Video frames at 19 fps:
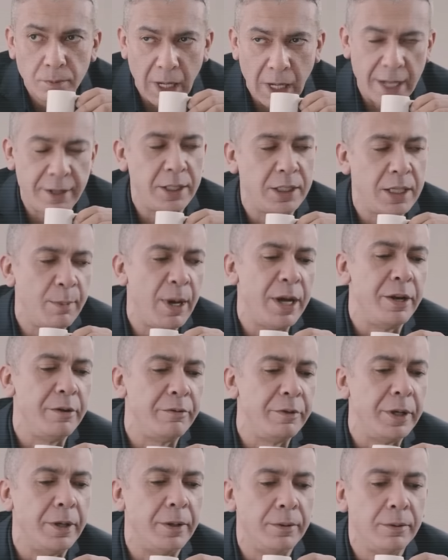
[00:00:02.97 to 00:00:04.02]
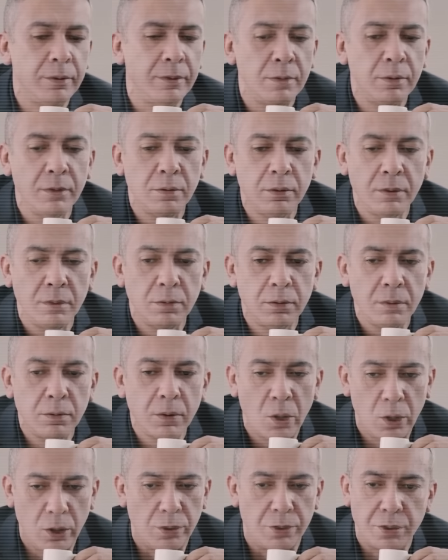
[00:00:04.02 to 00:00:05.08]
حد سبقني فيها
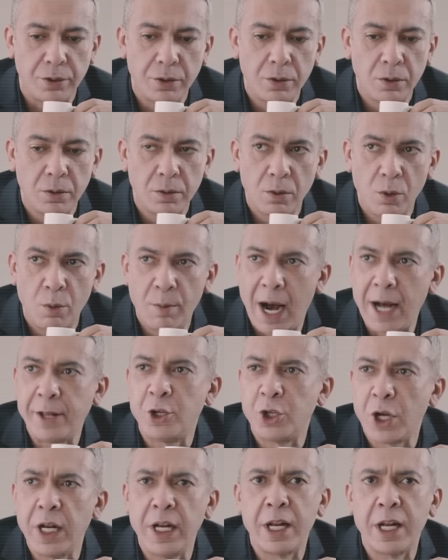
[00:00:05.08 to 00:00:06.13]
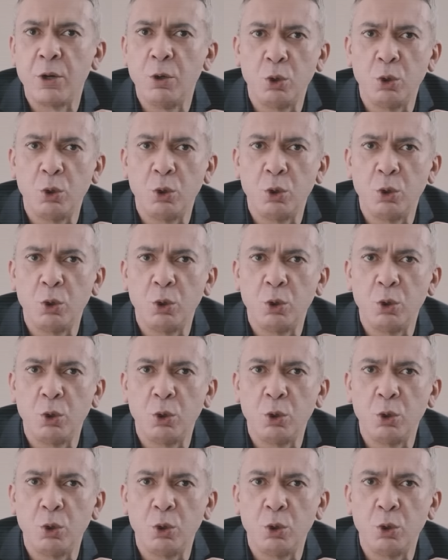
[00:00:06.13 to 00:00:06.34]
خالص ومحدش قال اللي انا